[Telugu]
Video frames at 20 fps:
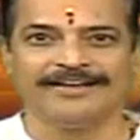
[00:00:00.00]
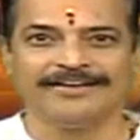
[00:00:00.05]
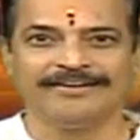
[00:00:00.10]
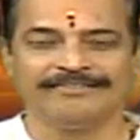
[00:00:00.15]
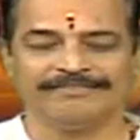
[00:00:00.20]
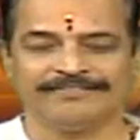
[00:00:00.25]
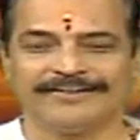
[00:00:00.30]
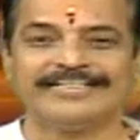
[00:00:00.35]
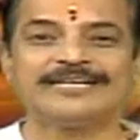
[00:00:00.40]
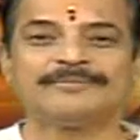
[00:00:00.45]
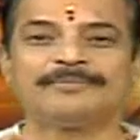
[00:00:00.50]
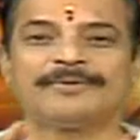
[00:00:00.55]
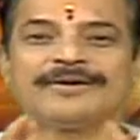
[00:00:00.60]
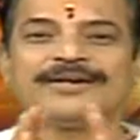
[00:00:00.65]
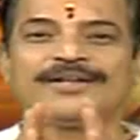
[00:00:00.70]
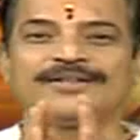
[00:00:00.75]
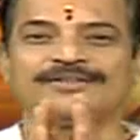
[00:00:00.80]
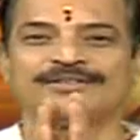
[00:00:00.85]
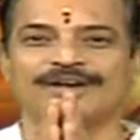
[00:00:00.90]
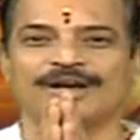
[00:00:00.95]
వేద
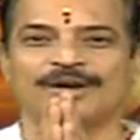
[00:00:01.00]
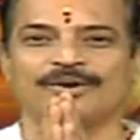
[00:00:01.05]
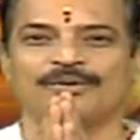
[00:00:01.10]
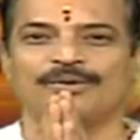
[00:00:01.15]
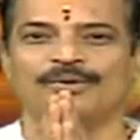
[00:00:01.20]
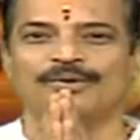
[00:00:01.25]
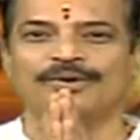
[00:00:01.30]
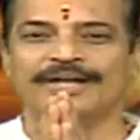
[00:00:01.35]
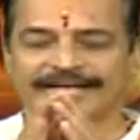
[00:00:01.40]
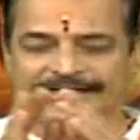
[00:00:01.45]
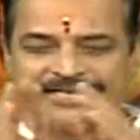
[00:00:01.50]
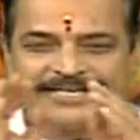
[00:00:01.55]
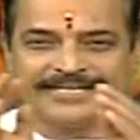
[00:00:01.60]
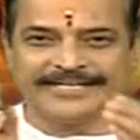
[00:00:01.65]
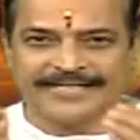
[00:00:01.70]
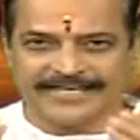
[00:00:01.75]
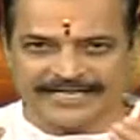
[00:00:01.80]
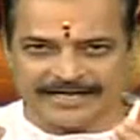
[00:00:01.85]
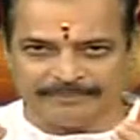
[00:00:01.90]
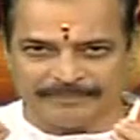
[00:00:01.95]
పండితులను
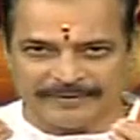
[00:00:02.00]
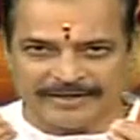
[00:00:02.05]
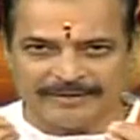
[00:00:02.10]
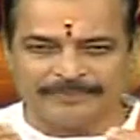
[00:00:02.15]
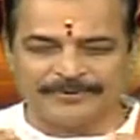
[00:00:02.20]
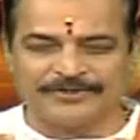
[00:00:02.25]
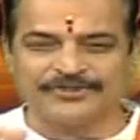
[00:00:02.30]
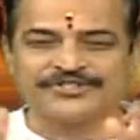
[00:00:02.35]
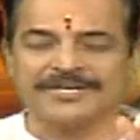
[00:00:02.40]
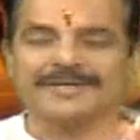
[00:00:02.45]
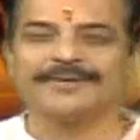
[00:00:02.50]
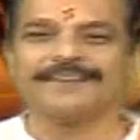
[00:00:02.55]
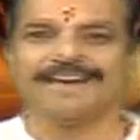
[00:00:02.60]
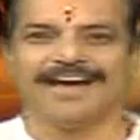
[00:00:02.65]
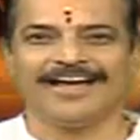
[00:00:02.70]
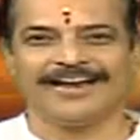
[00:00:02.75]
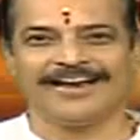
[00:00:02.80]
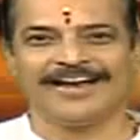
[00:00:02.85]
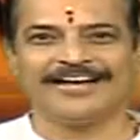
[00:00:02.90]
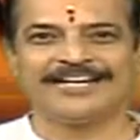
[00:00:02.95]
ఇంటికి పిలిపించి
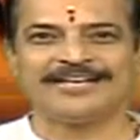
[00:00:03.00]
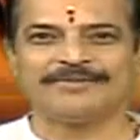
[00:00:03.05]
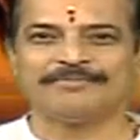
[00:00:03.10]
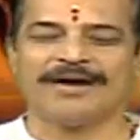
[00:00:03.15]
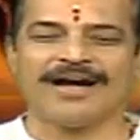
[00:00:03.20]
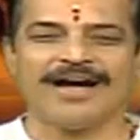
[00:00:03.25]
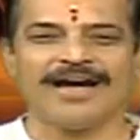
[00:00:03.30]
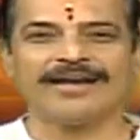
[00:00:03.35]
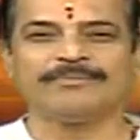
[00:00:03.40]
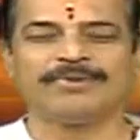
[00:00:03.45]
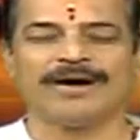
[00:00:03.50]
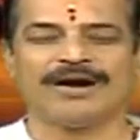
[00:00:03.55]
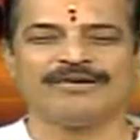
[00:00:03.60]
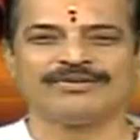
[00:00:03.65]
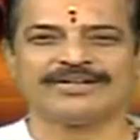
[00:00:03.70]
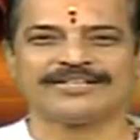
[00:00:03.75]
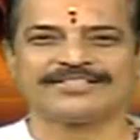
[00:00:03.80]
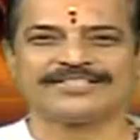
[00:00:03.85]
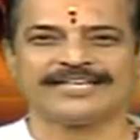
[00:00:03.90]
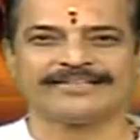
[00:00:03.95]
అలాంటి
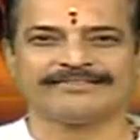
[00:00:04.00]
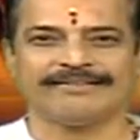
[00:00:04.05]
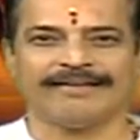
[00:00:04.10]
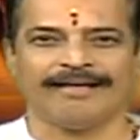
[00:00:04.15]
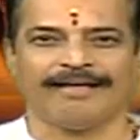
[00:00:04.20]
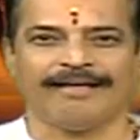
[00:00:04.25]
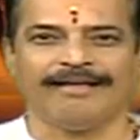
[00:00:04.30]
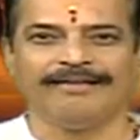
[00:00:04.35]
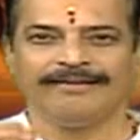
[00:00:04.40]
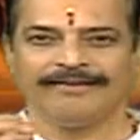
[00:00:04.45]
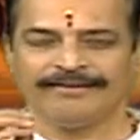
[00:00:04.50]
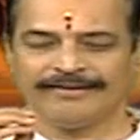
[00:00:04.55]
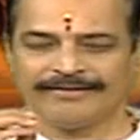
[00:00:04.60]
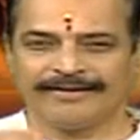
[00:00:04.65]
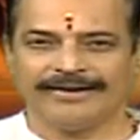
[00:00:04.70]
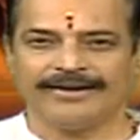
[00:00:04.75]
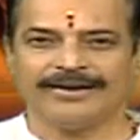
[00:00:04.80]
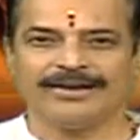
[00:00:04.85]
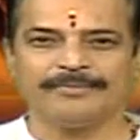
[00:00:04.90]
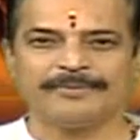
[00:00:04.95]
మహానుభావుల చేత
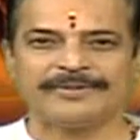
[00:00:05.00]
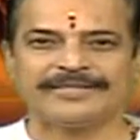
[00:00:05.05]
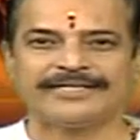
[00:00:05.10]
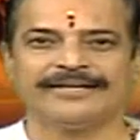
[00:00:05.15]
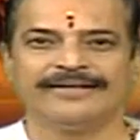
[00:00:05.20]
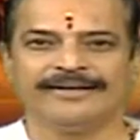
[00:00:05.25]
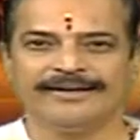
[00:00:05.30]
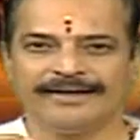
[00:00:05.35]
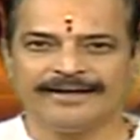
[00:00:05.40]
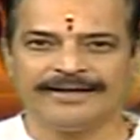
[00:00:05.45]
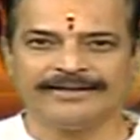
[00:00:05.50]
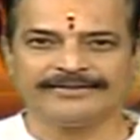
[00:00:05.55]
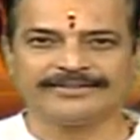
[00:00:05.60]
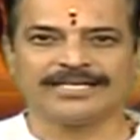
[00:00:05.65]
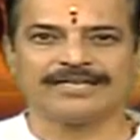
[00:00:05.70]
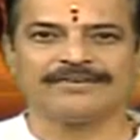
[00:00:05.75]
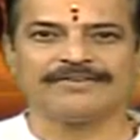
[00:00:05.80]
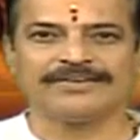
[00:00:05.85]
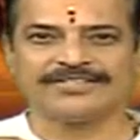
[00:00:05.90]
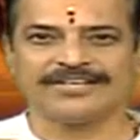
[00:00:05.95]
గణపతి
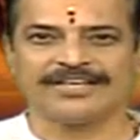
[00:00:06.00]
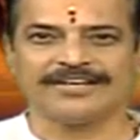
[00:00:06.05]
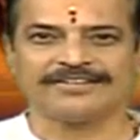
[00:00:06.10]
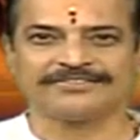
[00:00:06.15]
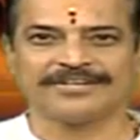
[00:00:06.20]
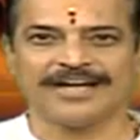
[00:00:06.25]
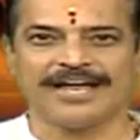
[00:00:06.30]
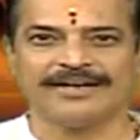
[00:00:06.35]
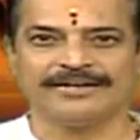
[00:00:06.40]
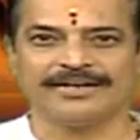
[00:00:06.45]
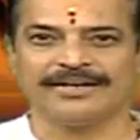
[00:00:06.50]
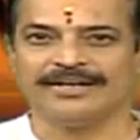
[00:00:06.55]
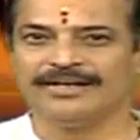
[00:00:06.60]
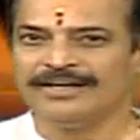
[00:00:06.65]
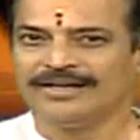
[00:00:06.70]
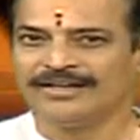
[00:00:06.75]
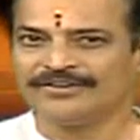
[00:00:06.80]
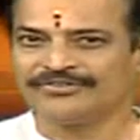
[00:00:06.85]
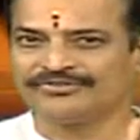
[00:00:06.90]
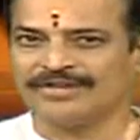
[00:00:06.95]
అథర్వ శీర్షాన్ని
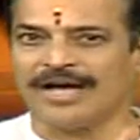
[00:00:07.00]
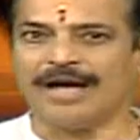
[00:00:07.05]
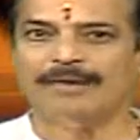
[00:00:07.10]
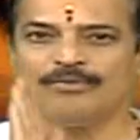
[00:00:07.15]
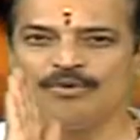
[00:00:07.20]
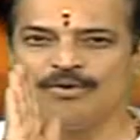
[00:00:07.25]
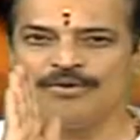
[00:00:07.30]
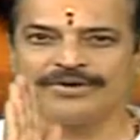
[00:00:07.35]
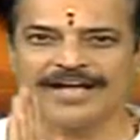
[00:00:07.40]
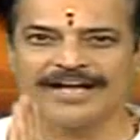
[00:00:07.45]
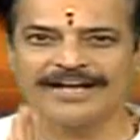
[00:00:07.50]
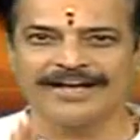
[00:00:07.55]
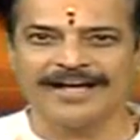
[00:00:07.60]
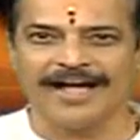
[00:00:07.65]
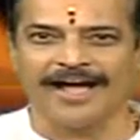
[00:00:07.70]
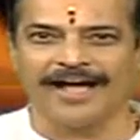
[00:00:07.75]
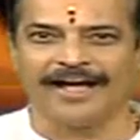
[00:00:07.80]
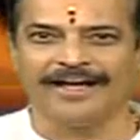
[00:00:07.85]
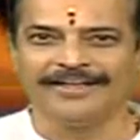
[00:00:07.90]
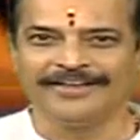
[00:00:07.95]

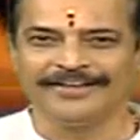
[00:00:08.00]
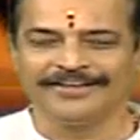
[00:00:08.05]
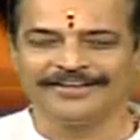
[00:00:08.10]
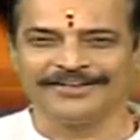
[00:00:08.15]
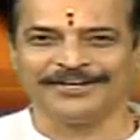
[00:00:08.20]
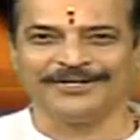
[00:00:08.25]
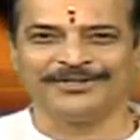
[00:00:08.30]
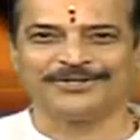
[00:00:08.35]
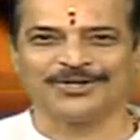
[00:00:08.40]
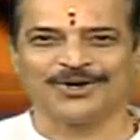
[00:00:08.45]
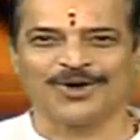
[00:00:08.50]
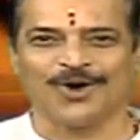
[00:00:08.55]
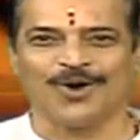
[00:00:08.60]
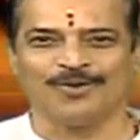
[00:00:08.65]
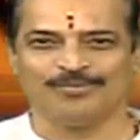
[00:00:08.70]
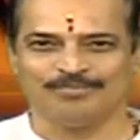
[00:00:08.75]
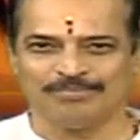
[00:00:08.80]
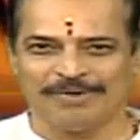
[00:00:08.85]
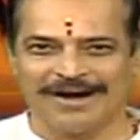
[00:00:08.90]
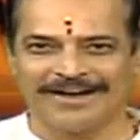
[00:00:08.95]
సామూహికంగా ఇంటిలో
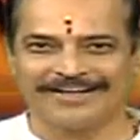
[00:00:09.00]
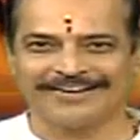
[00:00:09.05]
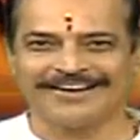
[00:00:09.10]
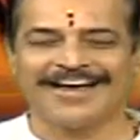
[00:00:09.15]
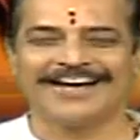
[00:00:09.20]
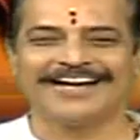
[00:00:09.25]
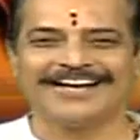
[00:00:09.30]
పారాయణ